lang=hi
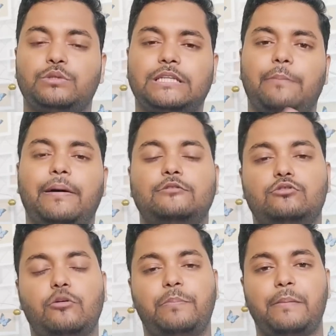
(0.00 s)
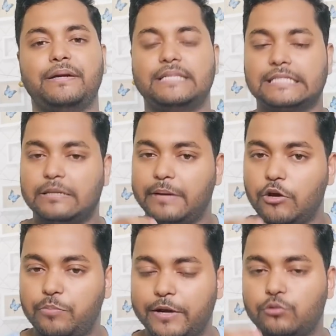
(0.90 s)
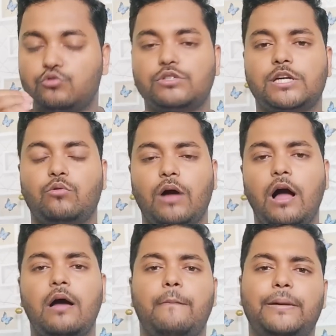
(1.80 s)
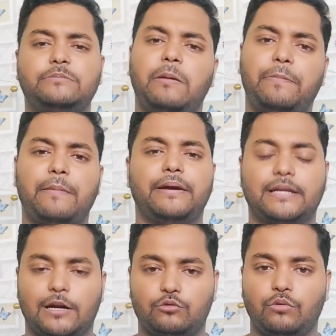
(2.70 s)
उसके बाद दोस्तों पेमेंट सेक्शन पे यूपीआई को चूज करूंगा बस मैं पेमेंट कर